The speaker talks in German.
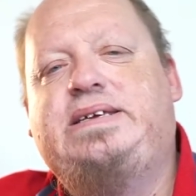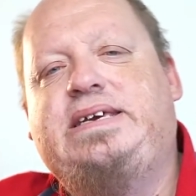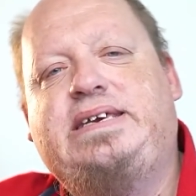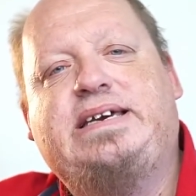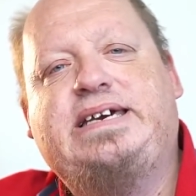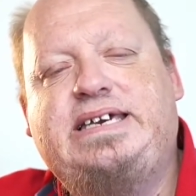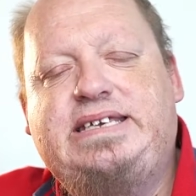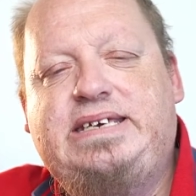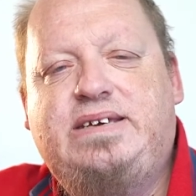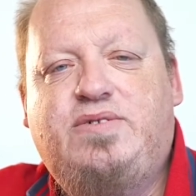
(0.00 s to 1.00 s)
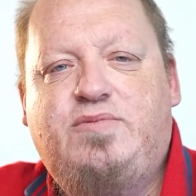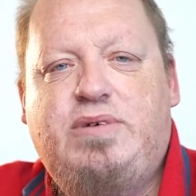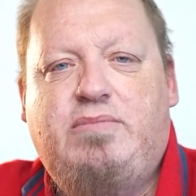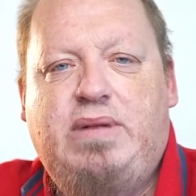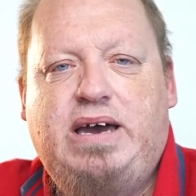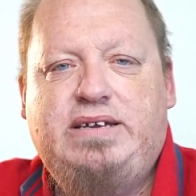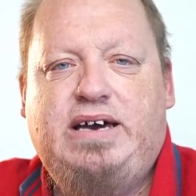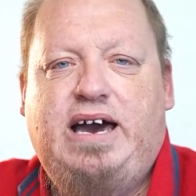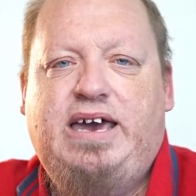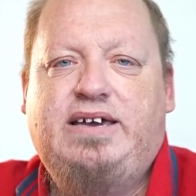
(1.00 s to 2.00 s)
ich rede hier über
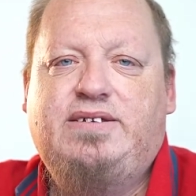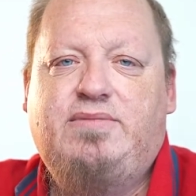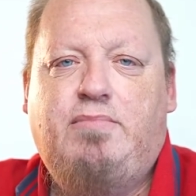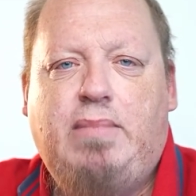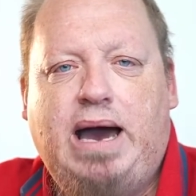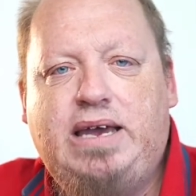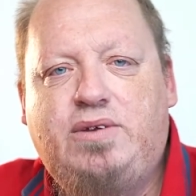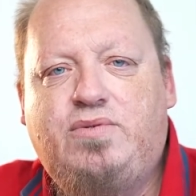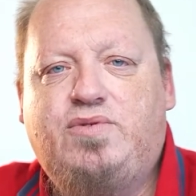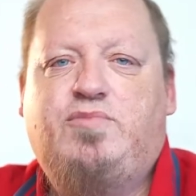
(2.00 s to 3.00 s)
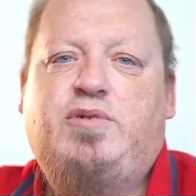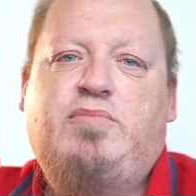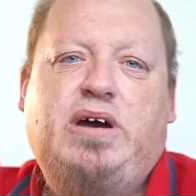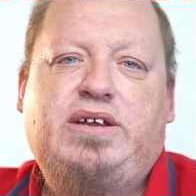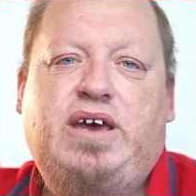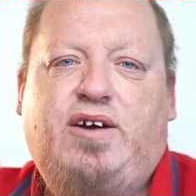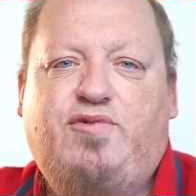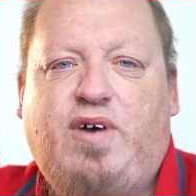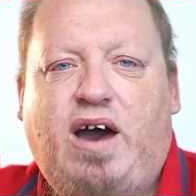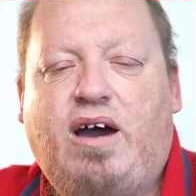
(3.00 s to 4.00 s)
meine eigene Meinung, über meine
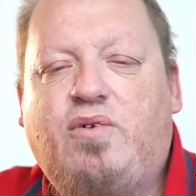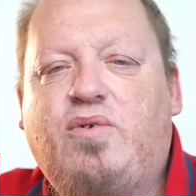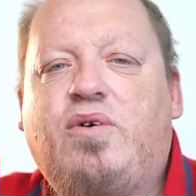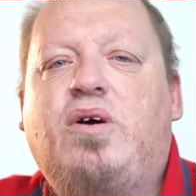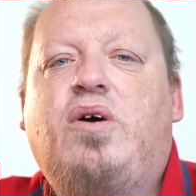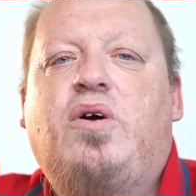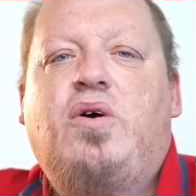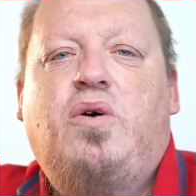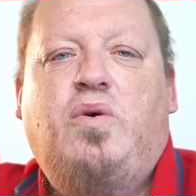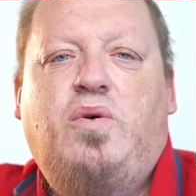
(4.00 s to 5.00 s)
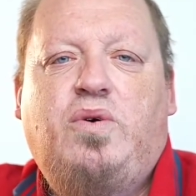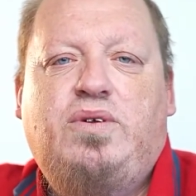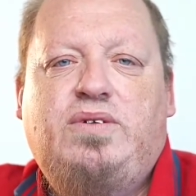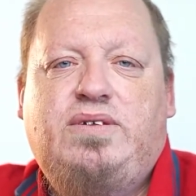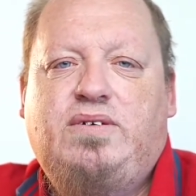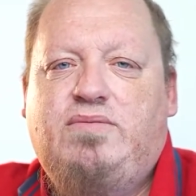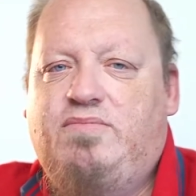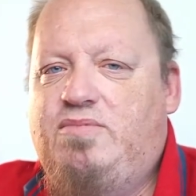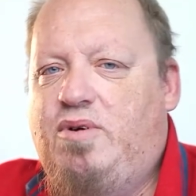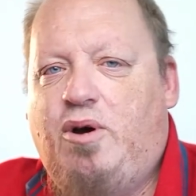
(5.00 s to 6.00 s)
Erfahrung und
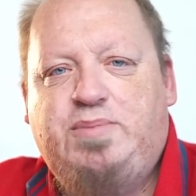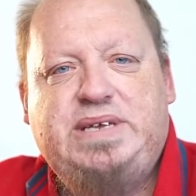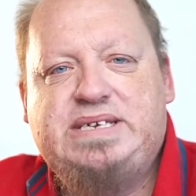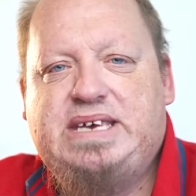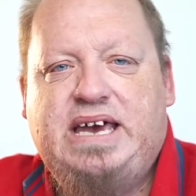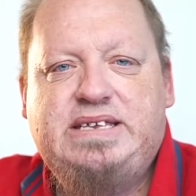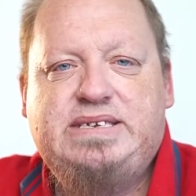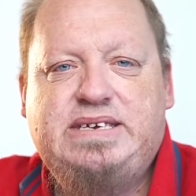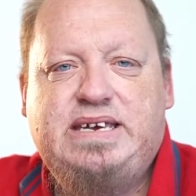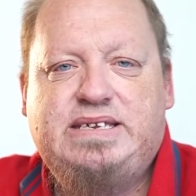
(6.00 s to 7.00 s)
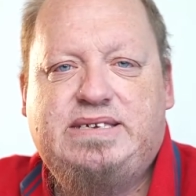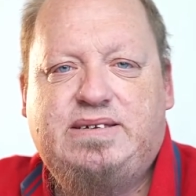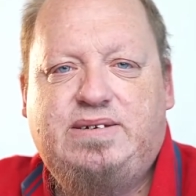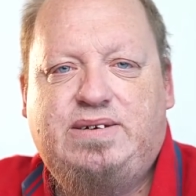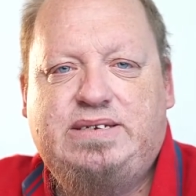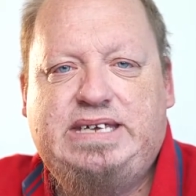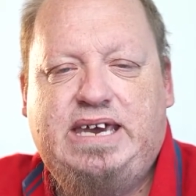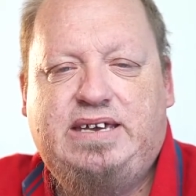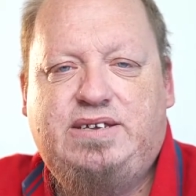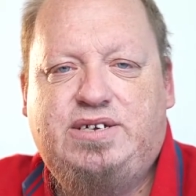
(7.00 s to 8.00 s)
ob das Ganze jetzt äh,
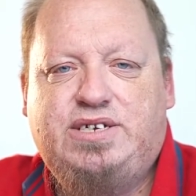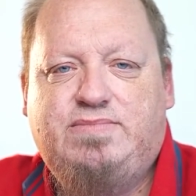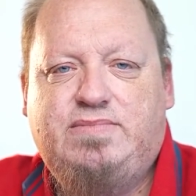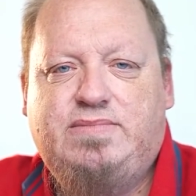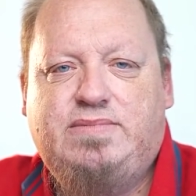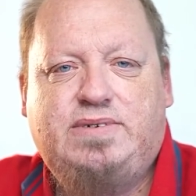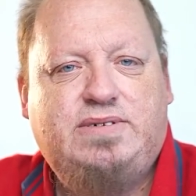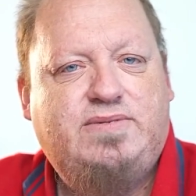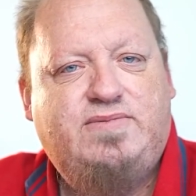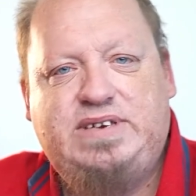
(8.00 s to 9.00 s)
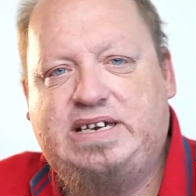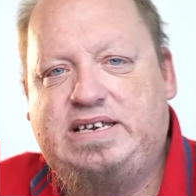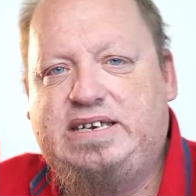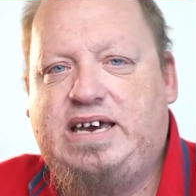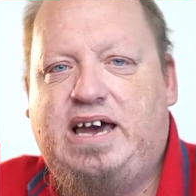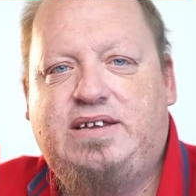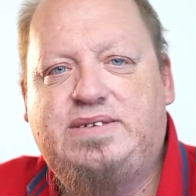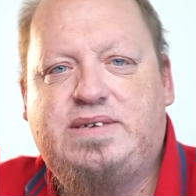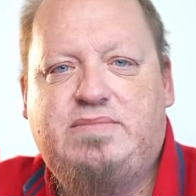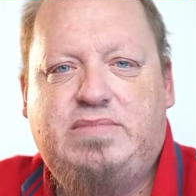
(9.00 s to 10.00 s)
technisch äh, wirklich
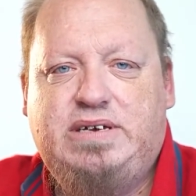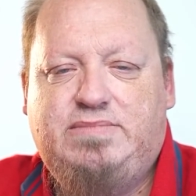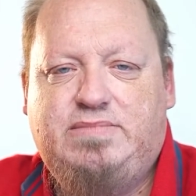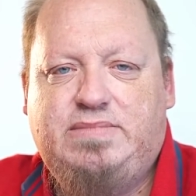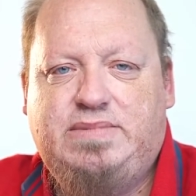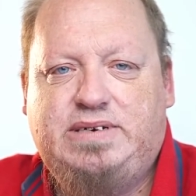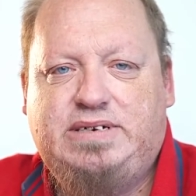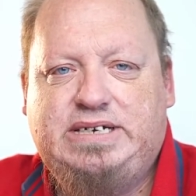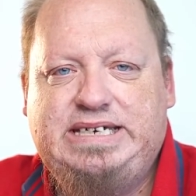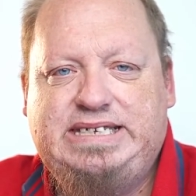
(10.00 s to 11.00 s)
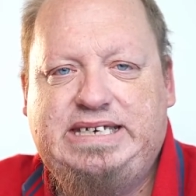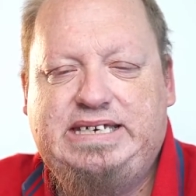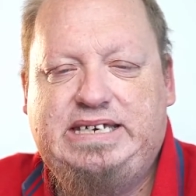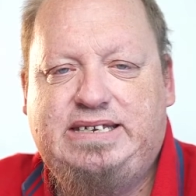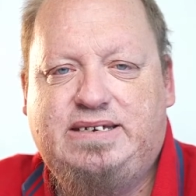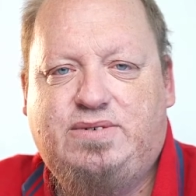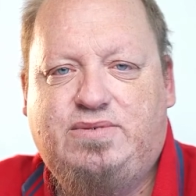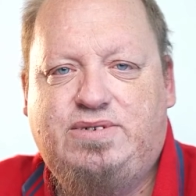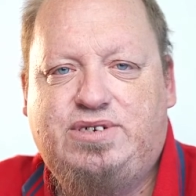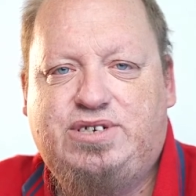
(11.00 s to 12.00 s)
alles in meinem äh, richtigen
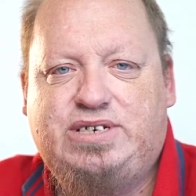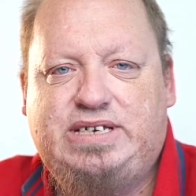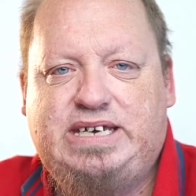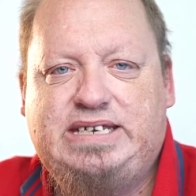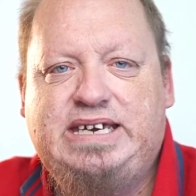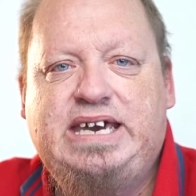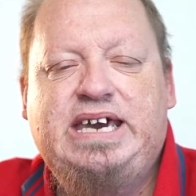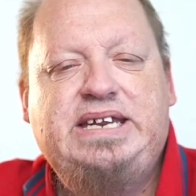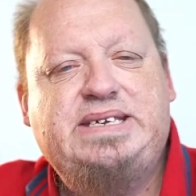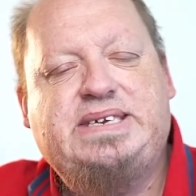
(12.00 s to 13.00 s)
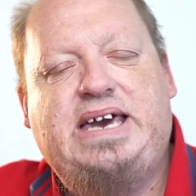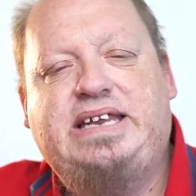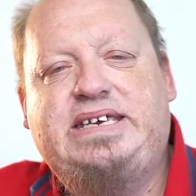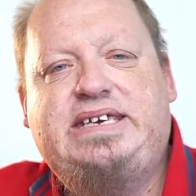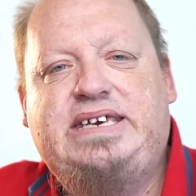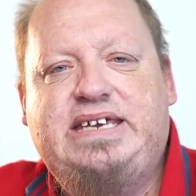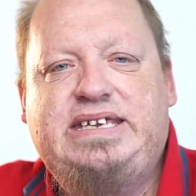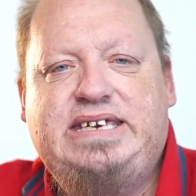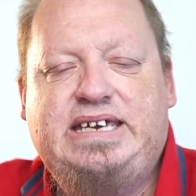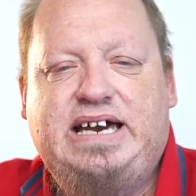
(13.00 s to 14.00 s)
Hintergrund steht, das kann ich hier
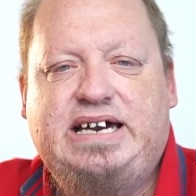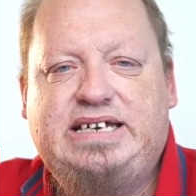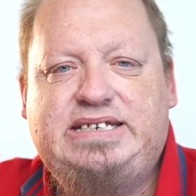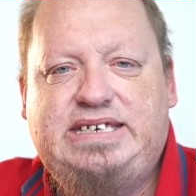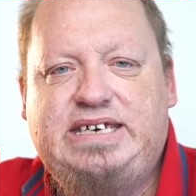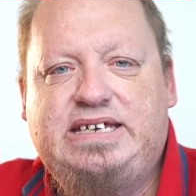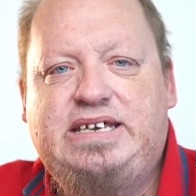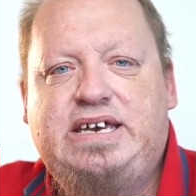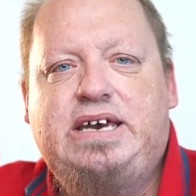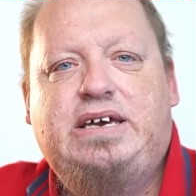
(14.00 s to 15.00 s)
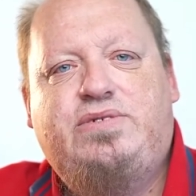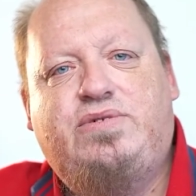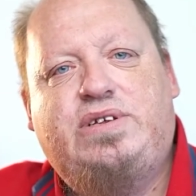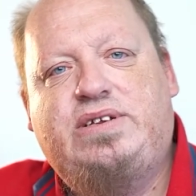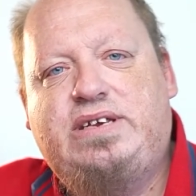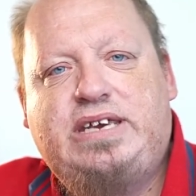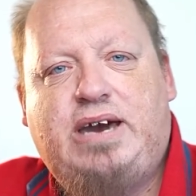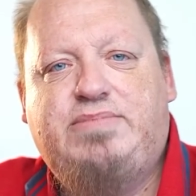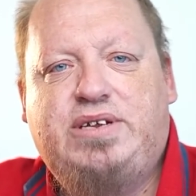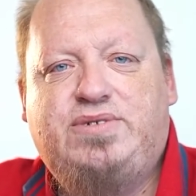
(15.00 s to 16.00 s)
nicht garantieren. Und ich
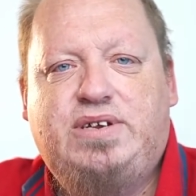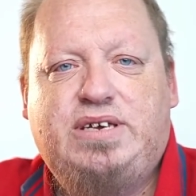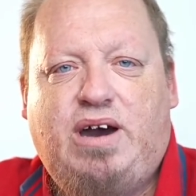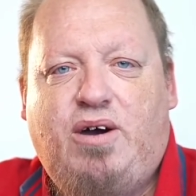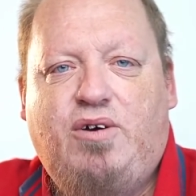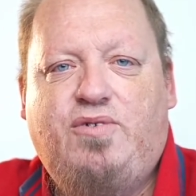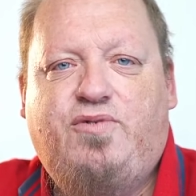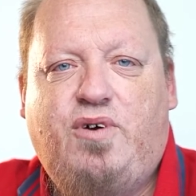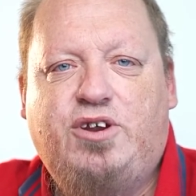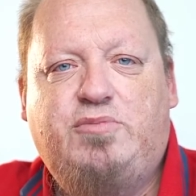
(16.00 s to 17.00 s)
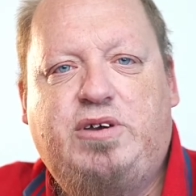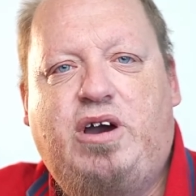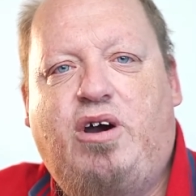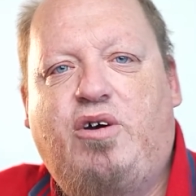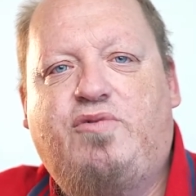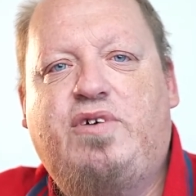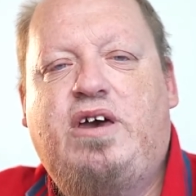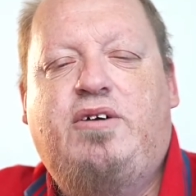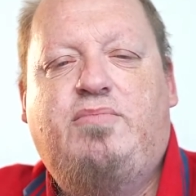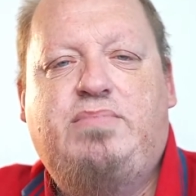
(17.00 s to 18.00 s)
habe natürlich auch vor dem Kauf
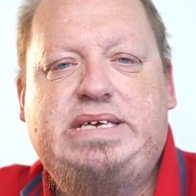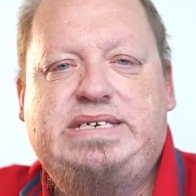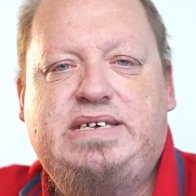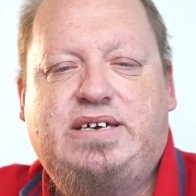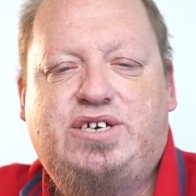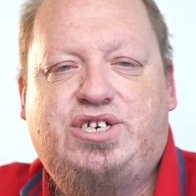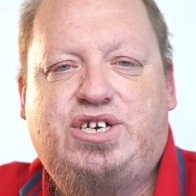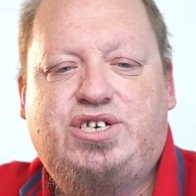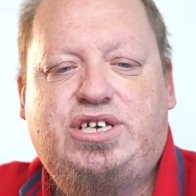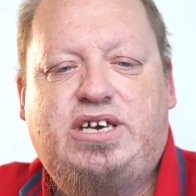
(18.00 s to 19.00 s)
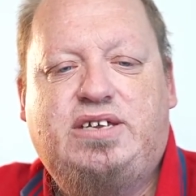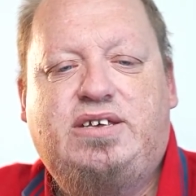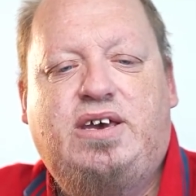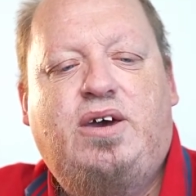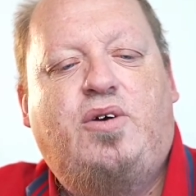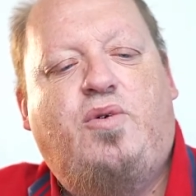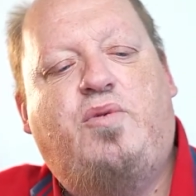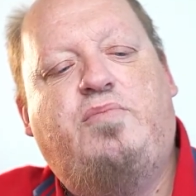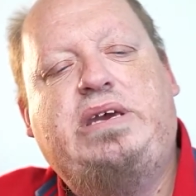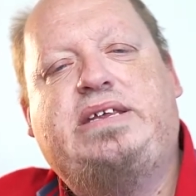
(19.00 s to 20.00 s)
ein bisschen recherchiert,
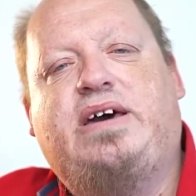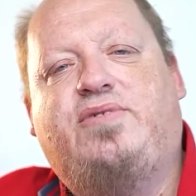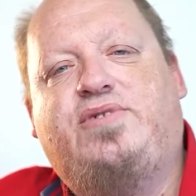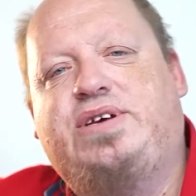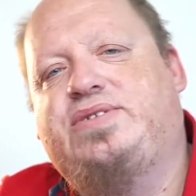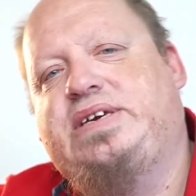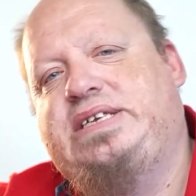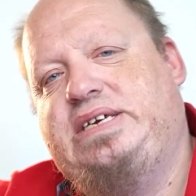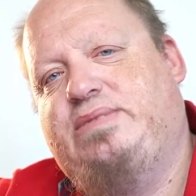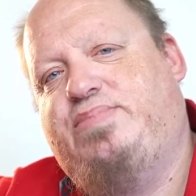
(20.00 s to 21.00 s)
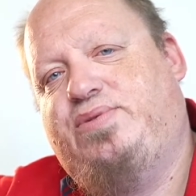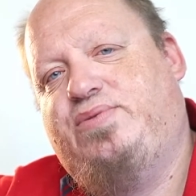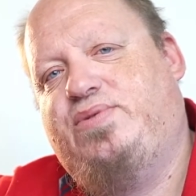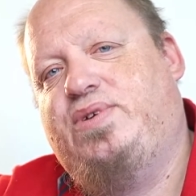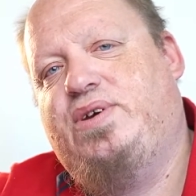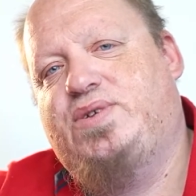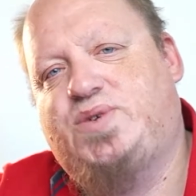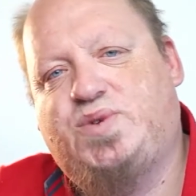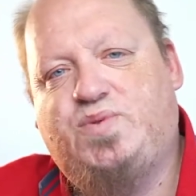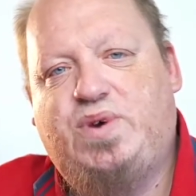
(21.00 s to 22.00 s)
um mich dafür das richtige Produkt
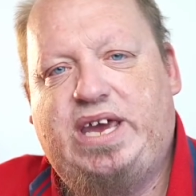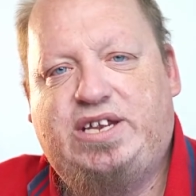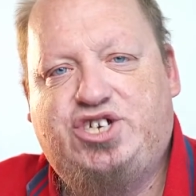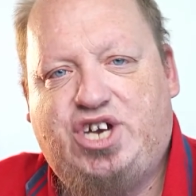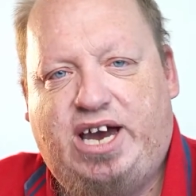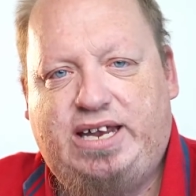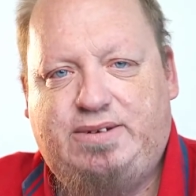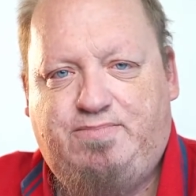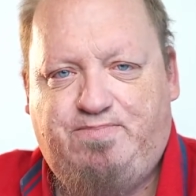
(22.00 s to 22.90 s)
zu entscheiden.